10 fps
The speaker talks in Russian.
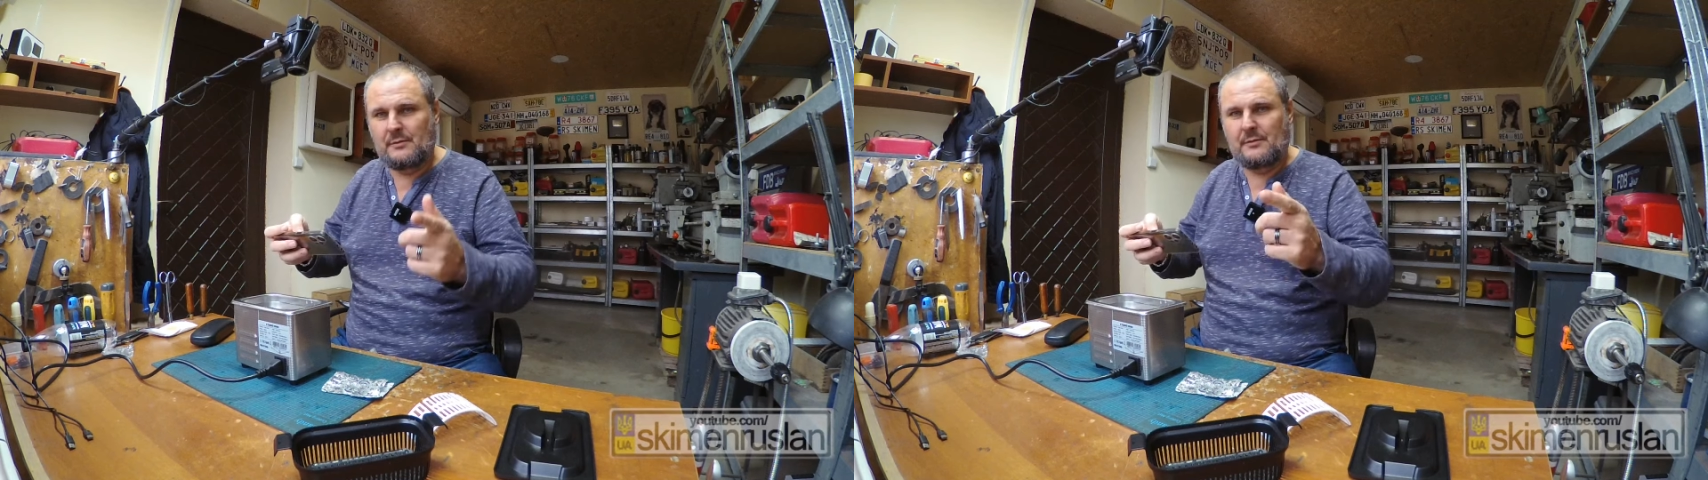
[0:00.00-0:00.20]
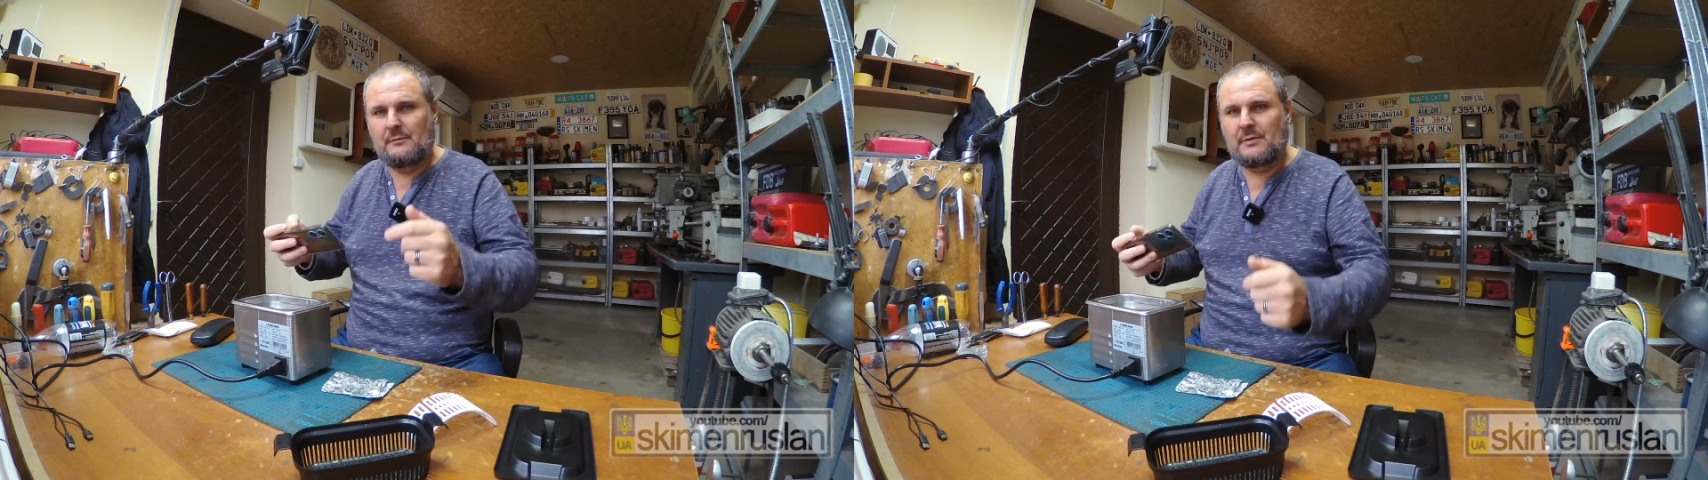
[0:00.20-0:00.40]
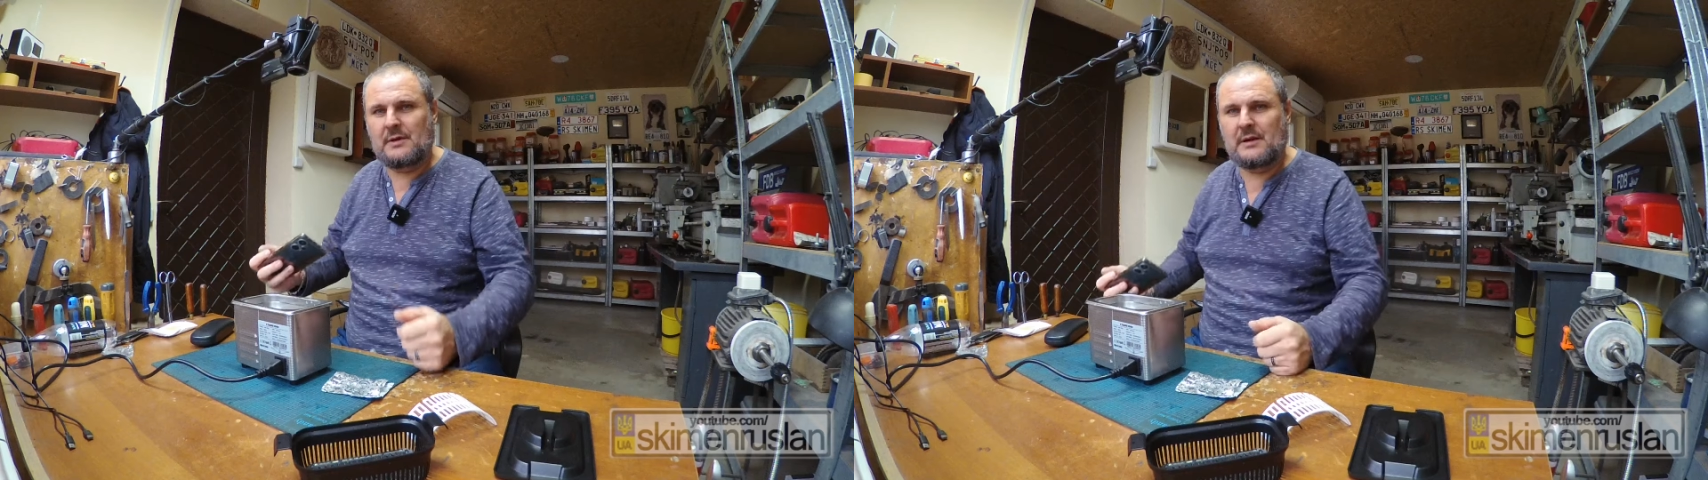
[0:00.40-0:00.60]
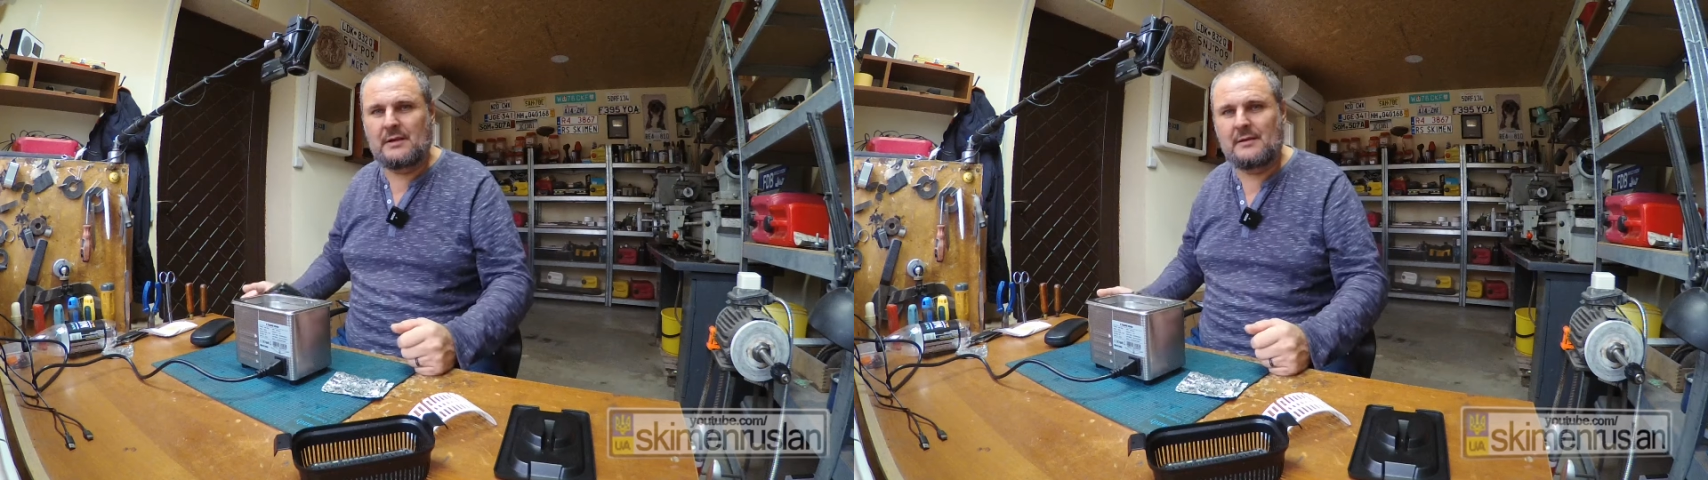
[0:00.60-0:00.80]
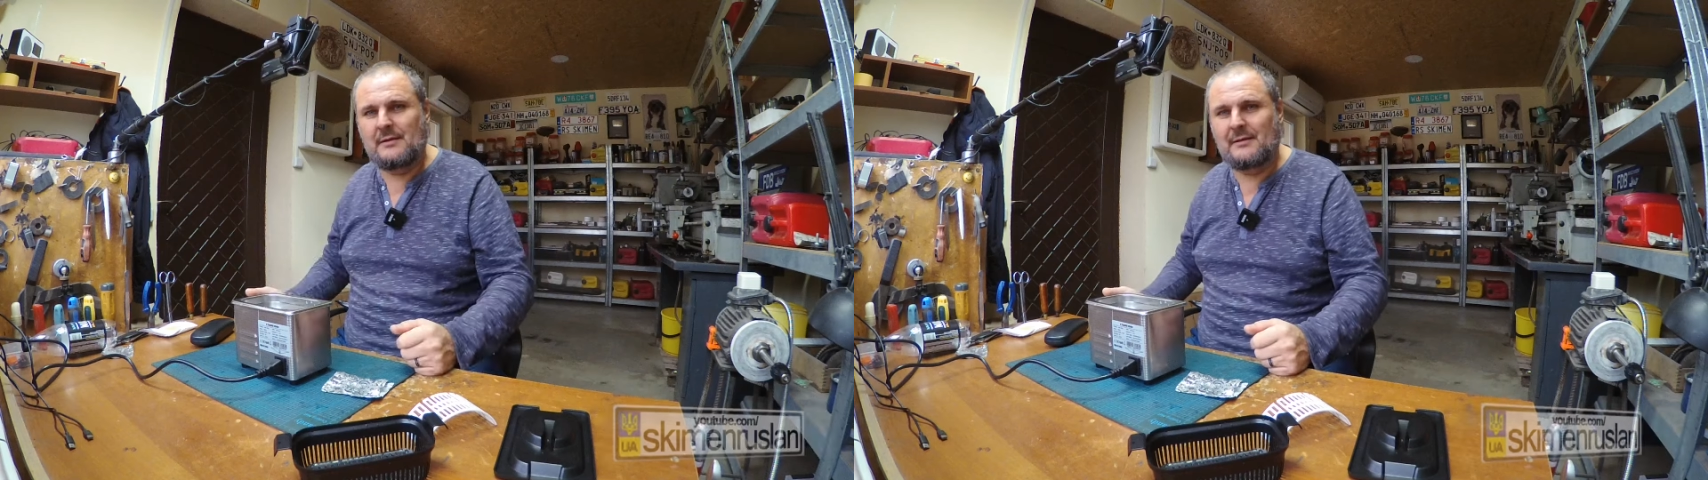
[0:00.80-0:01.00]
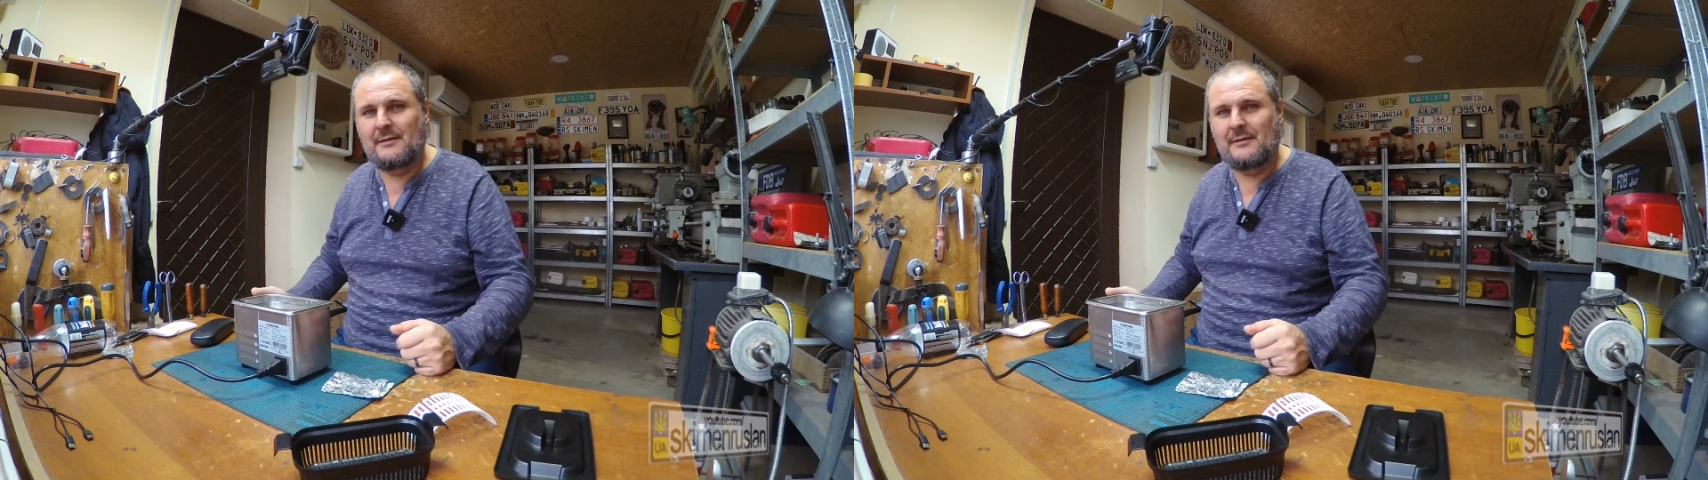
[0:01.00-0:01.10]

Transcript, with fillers: ну и вот как это